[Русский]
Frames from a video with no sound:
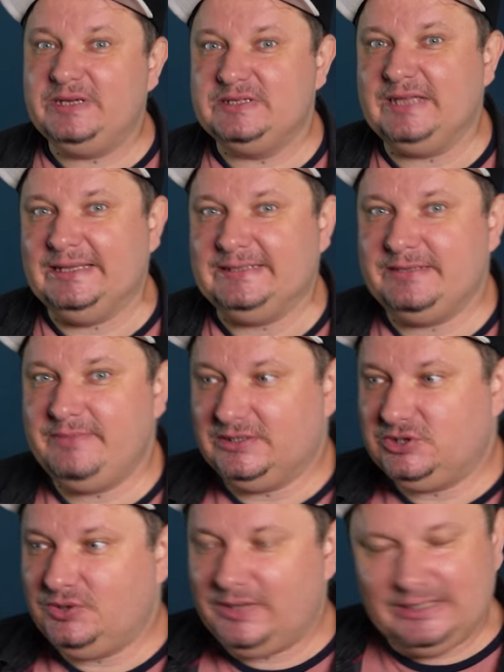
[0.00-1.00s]
признать, ребят,
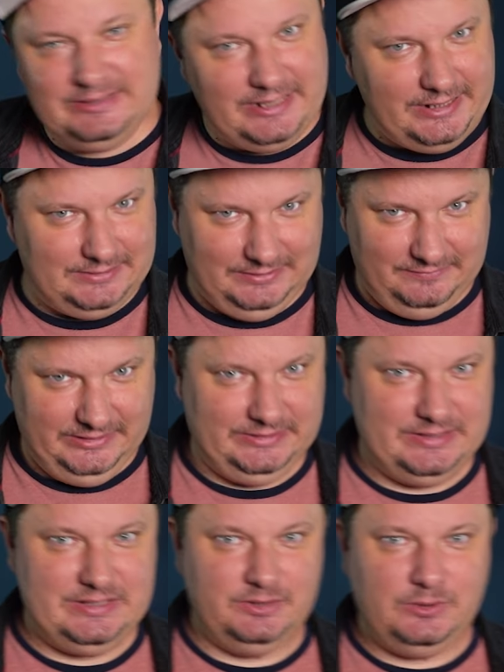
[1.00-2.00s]
что конкретно в
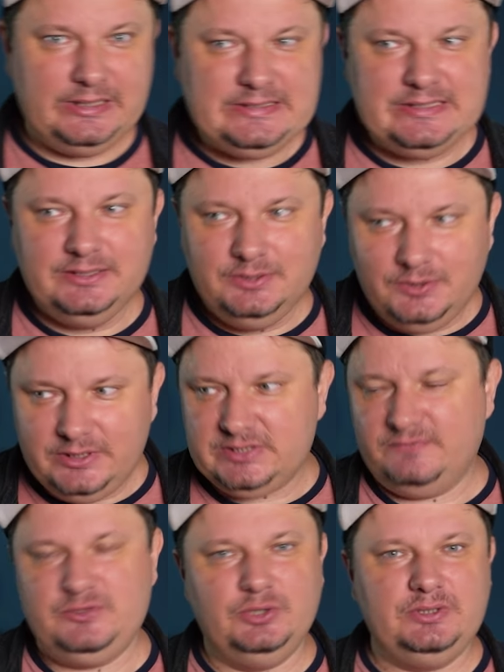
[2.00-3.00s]
этой ситуации
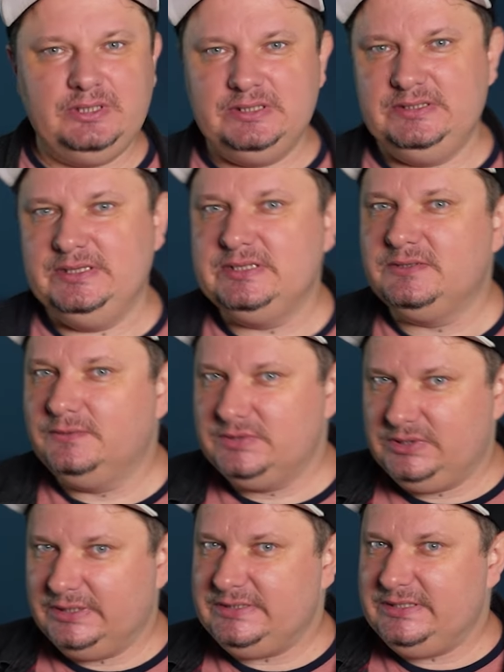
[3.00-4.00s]
Норрис все-таки действовал
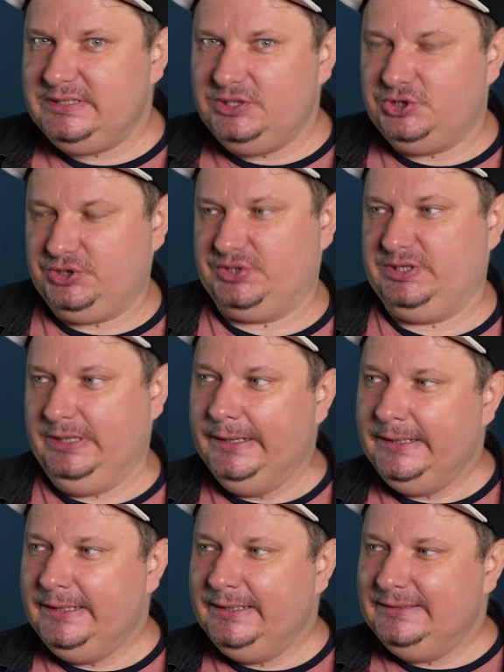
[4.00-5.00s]
стратегически.
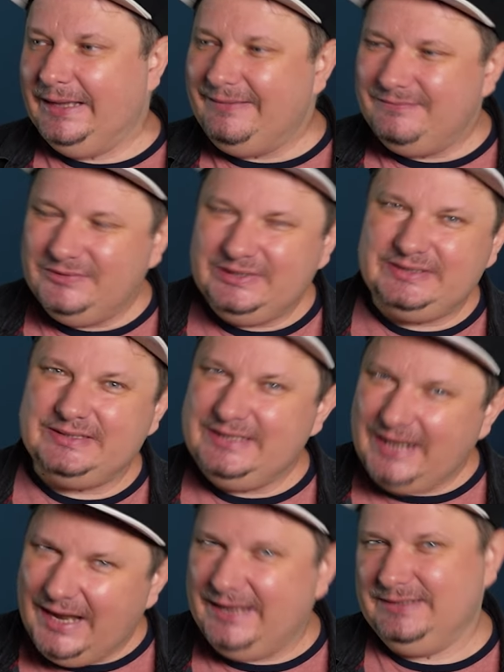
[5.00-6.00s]
Там вот эта
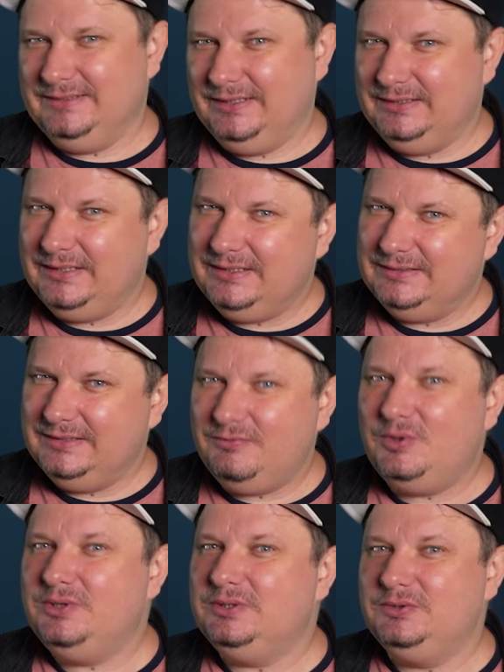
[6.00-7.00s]
грань, она
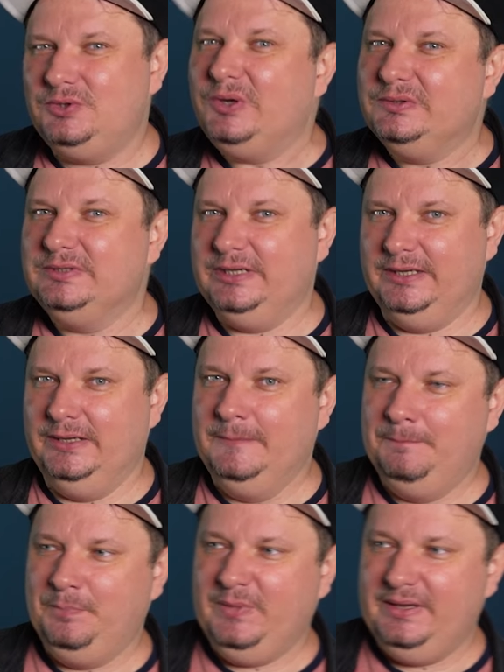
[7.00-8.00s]
довольно тонкая.
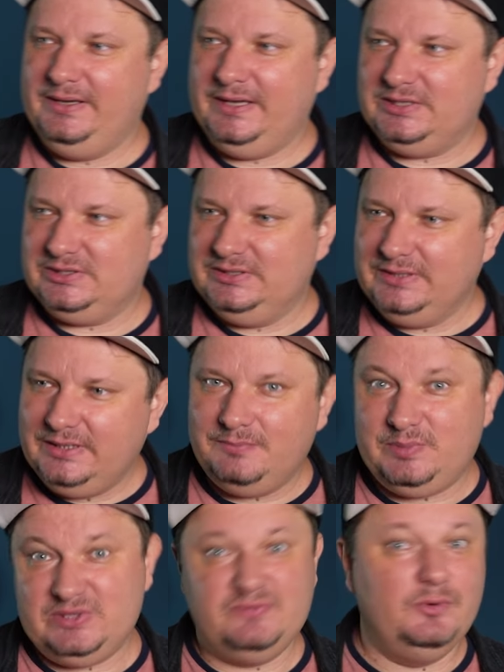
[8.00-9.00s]
И каждый, наверное,
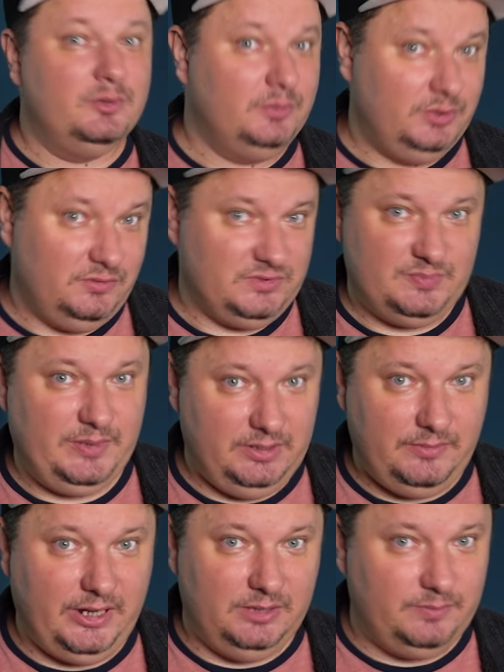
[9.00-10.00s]
по-своему ее
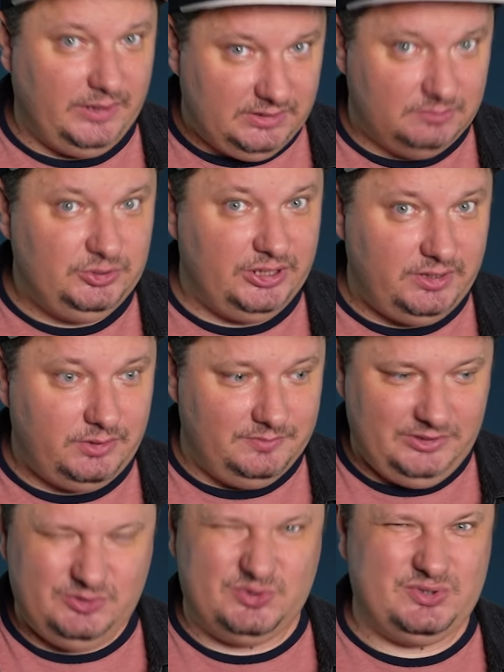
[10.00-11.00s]
воспринимает, поэтому я говорю,
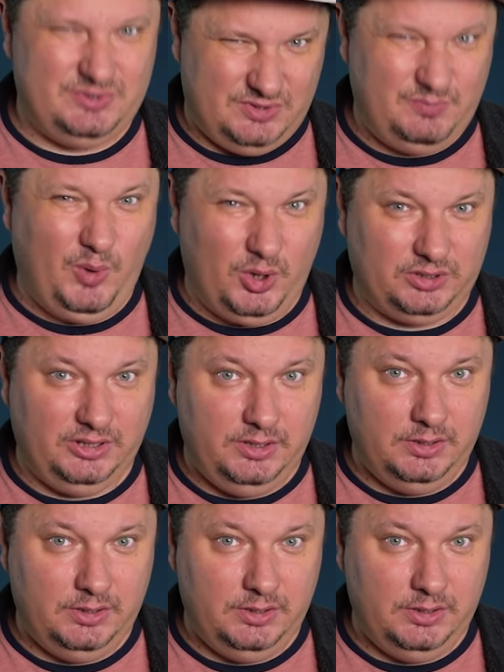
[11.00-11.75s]
минус спорный.